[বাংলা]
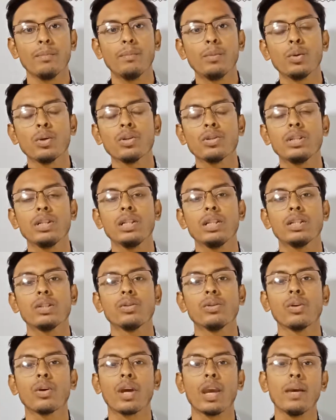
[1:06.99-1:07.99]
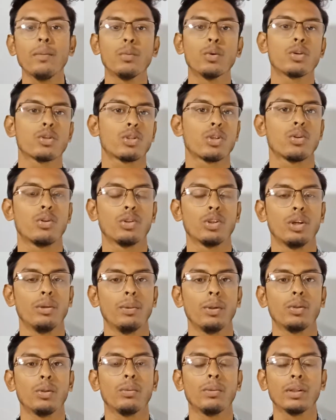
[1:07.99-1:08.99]
পুরো জিনিসগুলোকেই মুখস্থ করতে
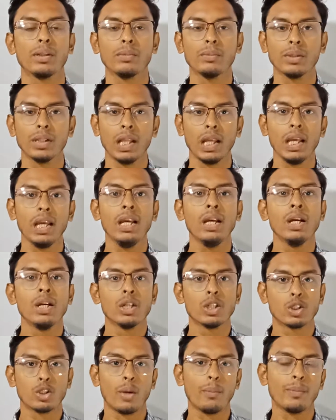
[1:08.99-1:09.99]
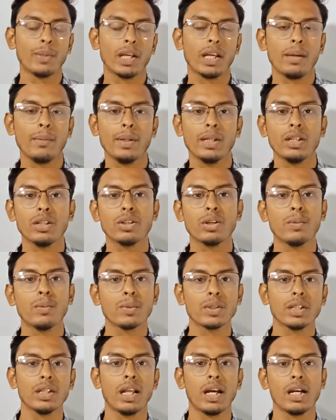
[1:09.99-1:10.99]
হবে তোমাদের মধ্যে সব থেকে বেশি
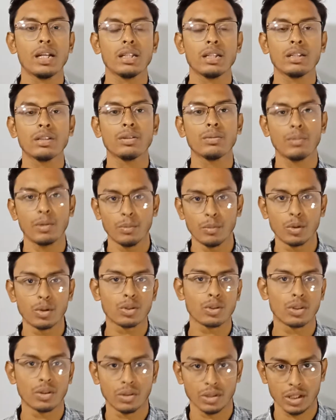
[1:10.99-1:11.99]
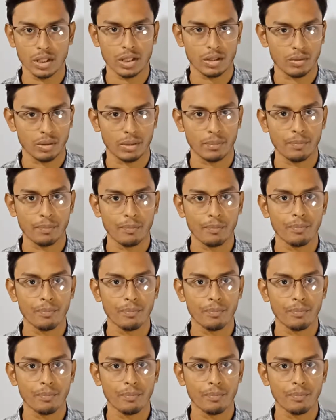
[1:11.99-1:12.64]
সমস্যা দেখা যায় যে তোমরা মুখস্থ করতে চাও না